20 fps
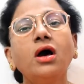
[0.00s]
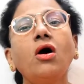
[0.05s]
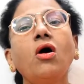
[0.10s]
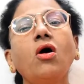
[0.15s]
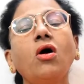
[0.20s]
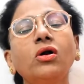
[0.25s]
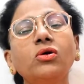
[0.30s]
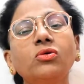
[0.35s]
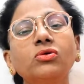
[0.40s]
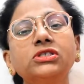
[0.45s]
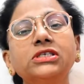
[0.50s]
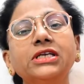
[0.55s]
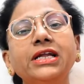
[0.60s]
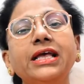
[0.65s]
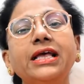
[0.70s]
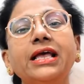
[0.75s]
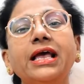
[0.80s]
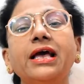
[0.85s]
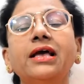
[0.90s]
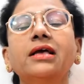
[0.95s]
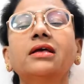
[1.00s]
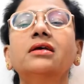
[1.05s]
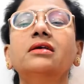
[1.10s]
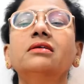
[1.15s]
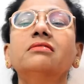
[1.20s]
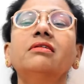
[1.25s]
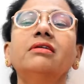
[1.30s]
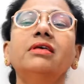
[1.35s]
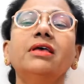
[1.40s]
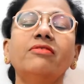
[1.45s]
और कुछ नहीं है
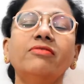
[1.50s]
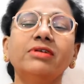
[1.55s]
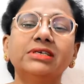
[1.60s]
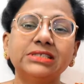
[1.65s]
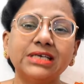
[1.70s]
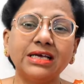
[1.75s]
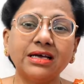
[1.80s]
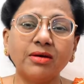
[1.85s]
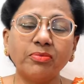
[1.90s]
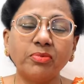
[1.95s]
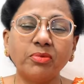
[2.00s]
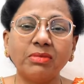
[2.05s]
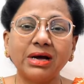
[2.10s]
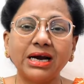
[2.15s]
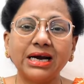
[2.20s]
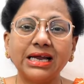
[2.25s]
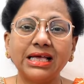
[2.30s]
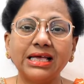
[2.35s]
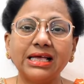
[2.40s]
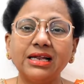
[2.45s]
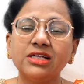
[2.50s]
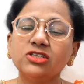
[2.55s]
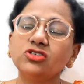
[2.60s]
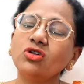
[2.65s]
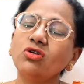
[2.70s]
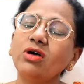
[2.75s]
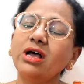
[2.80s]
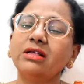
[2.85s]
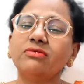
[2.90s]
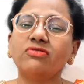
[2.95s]
किसी के यहाँ वैसे ही गप मारने के लिए चलो आज